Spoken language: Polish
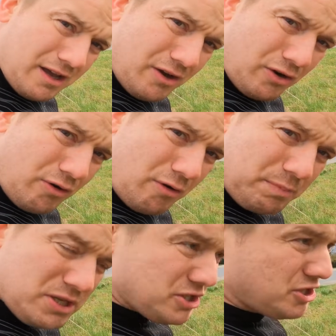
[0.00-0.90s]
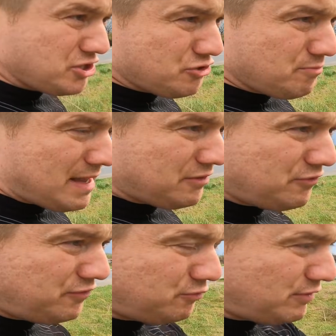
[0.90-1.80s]
e, około 50
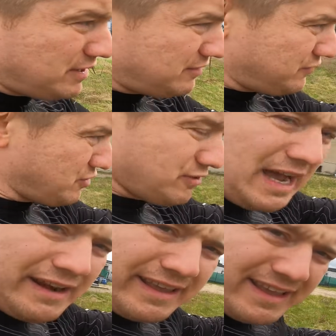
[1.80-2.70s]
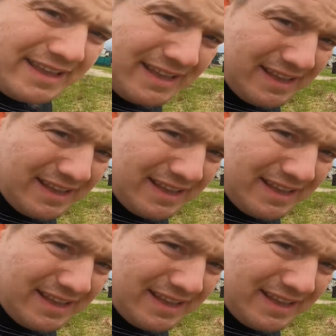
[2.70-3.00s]
metrów, który jest wciągany,